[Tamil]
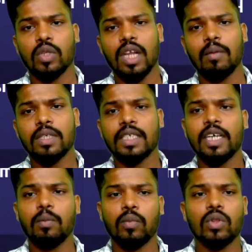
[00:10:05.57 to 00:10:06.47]

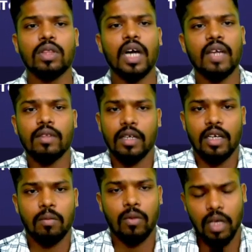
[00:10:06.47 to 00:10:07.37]
முதலமைச்சரின் புத்தாய்வு
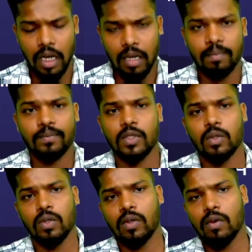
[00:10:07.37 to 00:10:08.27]
திட்டம் ஓகேங்களா
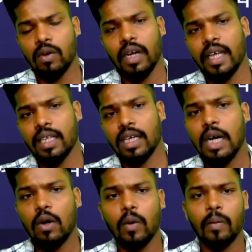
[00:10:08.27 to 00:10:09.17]
ஸோ ஒன்றும் கிடையாதுங்க
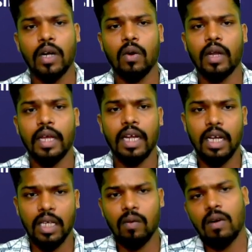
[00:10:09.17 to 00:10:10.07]
கவர்மெண்ட்டோடைய
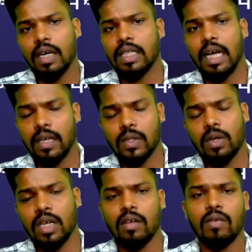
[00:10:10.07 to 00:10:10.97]
நிர்வாகத்தை
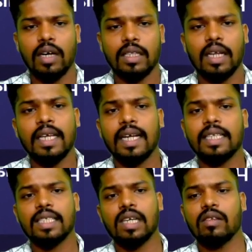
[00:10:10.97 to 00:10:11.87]
அரசோட நிர்வாகத்தில்
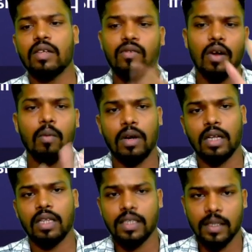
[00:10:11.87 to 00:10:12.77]
இளைஞர்கள் வந்து இன்வால்வ்
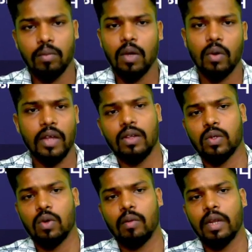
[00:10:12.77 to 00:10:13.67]
பண்ணுறது தான் சிம்பிளாக ஒரே
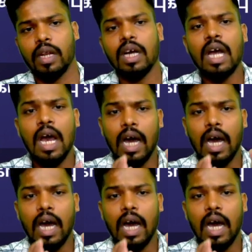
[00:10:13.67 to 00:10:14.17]
வந்து சொல்லணும் அப்படின்னா